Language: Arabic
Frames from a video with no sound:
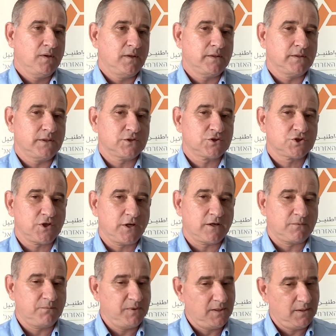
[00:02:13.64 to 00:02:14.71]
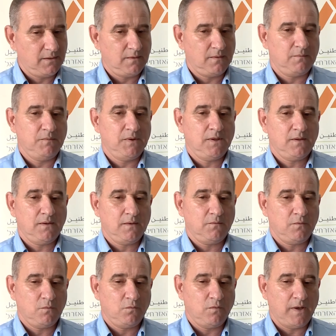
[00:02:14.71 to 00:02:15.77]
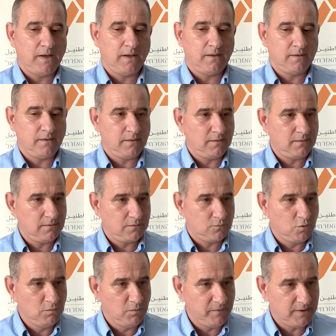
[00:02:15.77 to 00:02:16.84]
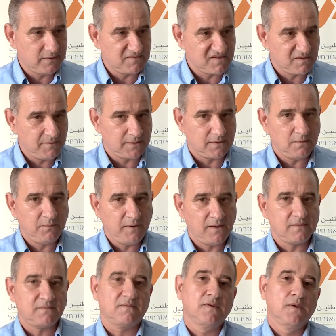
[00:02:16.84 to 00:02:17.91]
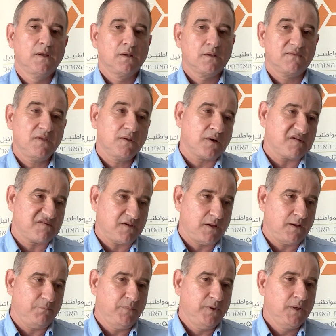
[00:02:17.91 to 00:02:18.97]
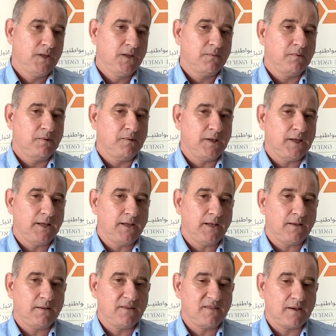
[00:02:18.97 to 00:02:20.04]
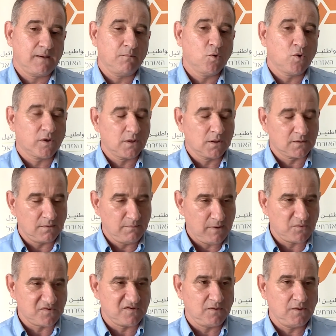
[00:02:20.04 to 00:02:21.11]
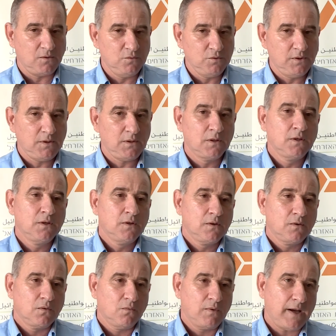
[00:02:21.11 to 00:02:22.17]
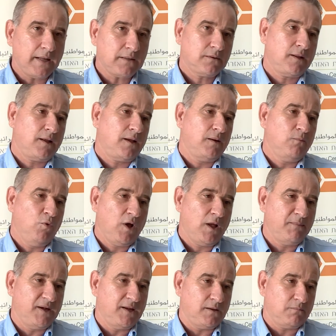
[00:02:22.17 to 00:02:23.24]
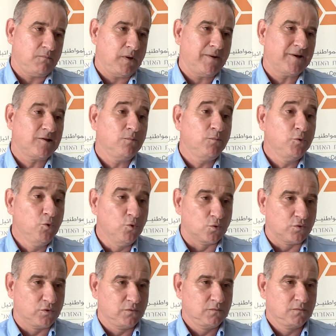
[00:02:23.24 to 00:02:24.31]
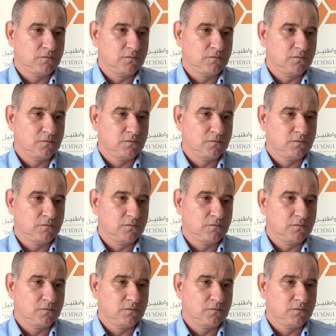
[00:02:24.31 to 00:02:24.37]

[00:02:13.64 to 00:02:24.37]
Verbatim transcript: الشهر ب... ب... ويقوموا بالتزامات البيت كثير أصعب آه، إذا مقارنة مع الوسط اليهودي وحتى المعاملة معاملة البنوك